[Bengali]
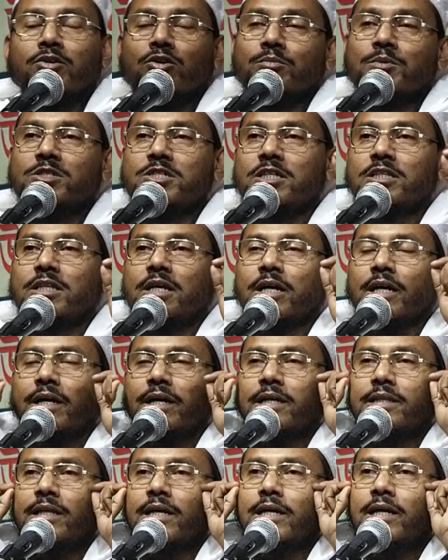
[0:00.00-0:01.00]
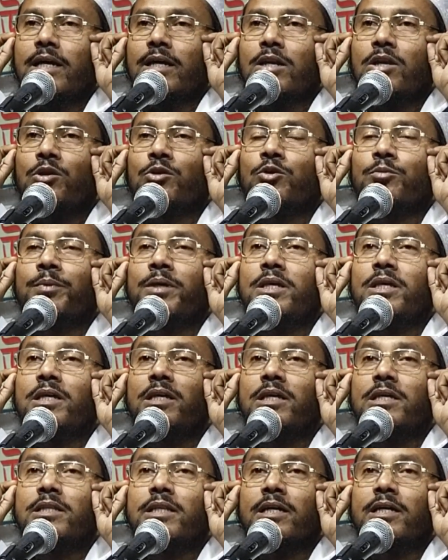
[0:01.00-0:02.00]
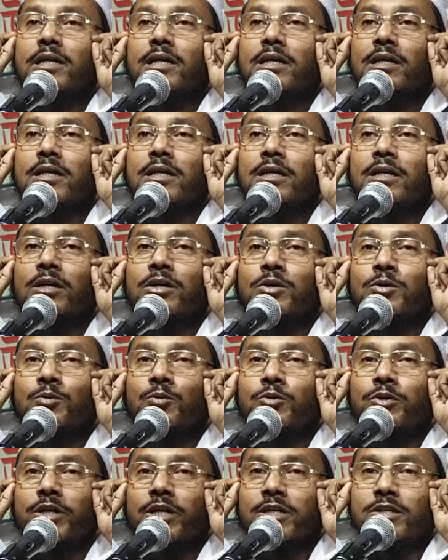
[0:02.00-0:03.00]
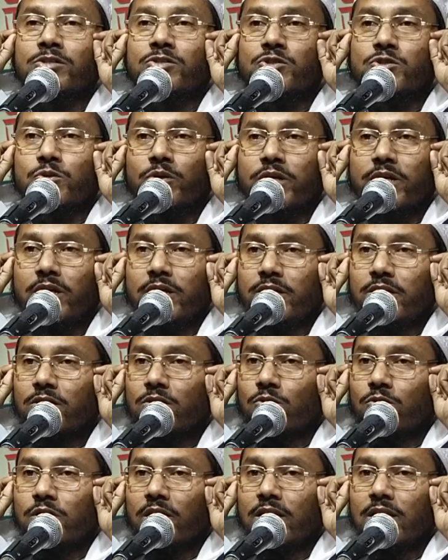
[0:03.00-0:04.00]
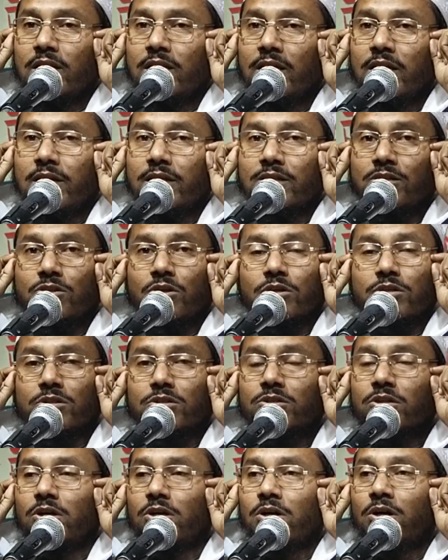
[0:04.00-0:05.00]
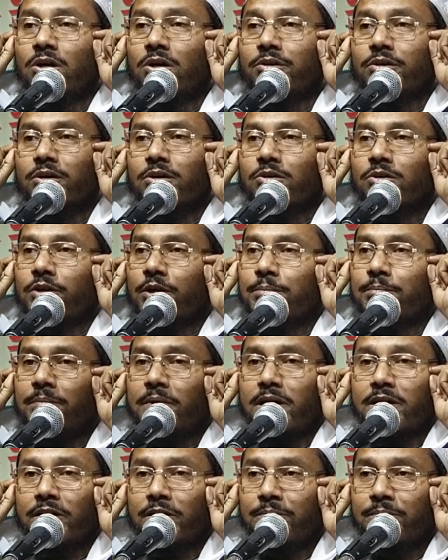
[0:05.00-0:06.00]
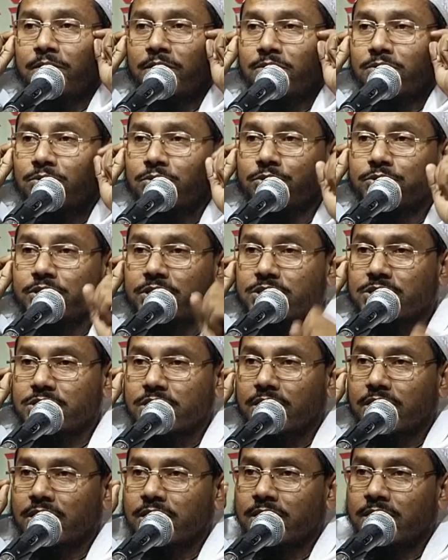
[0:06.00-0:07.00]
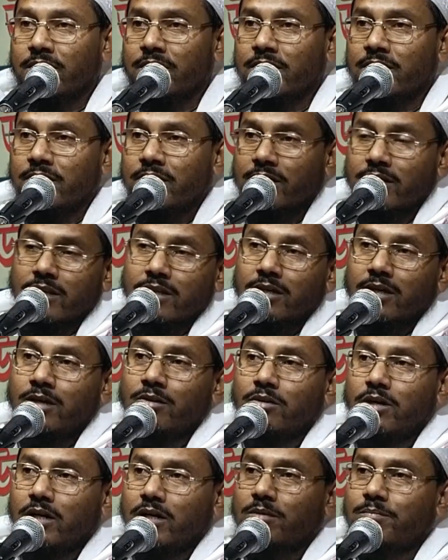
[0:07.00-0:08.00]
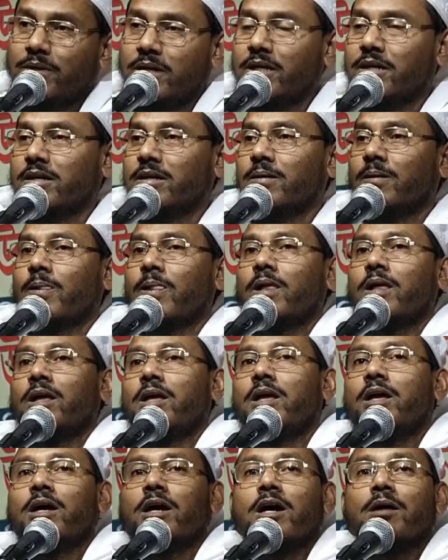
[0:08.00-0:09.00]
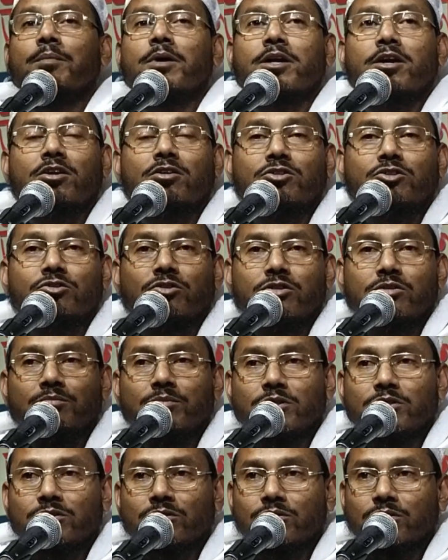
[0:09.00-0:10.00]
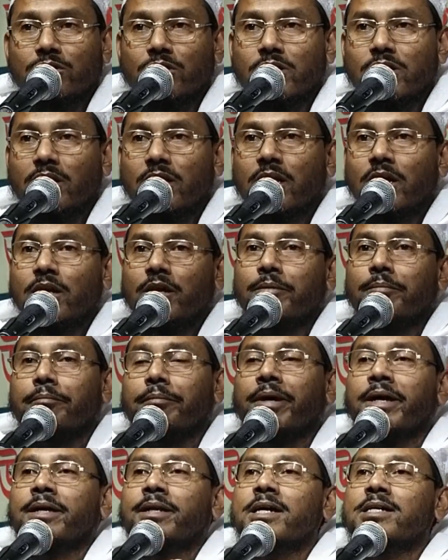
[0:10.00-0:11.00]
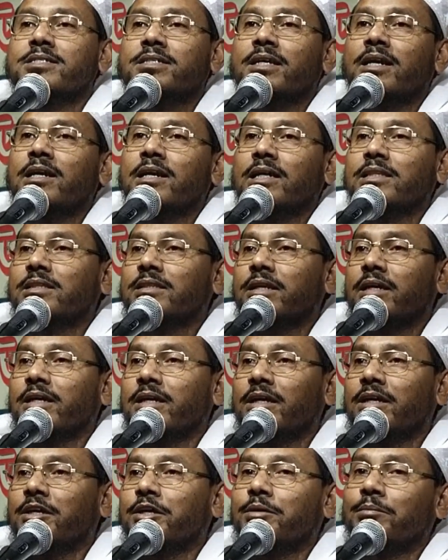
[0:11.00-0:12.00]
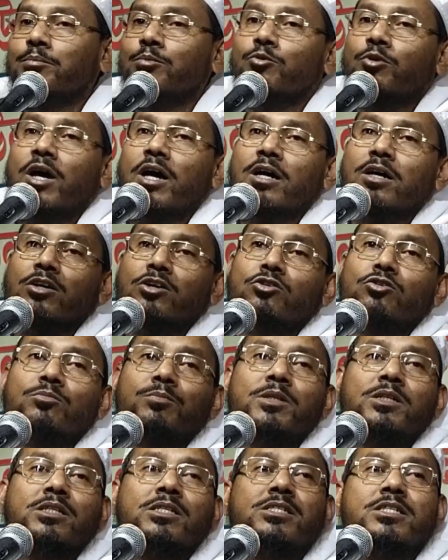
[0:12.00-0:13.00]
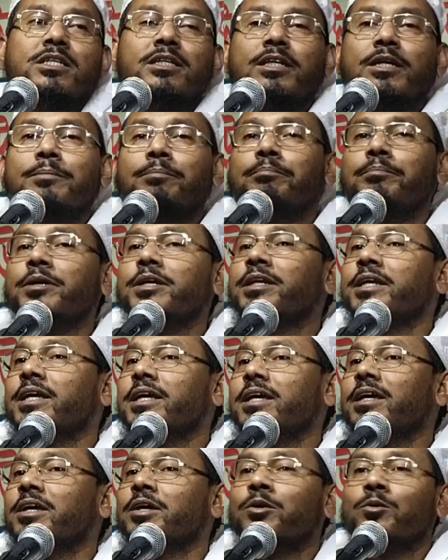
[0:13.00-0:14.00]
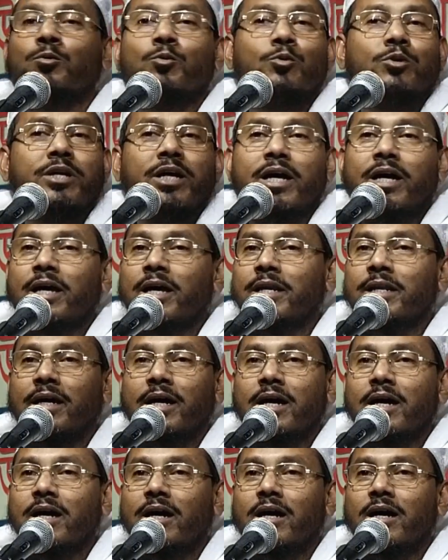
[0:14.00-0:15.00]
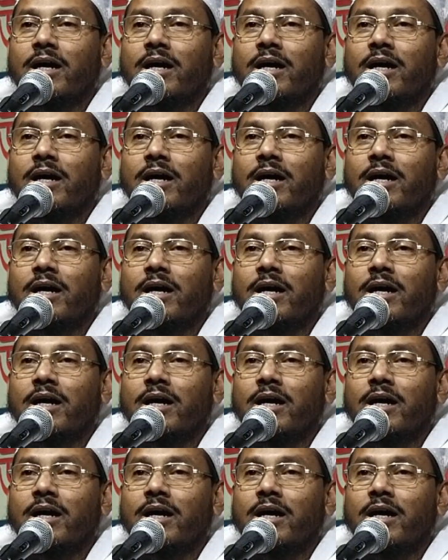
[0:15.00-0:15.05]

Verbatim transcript: নবীজি তাকায় দেখেন নবীকে দেখে উটের চোখের কোনা দিয়ে দর করে পানি বের হতেছে লহ একবার আমার নজন বন্ধুগণ মেরাজের রাত্রে বুরাক নবীজিকে পিঠে উঠায় না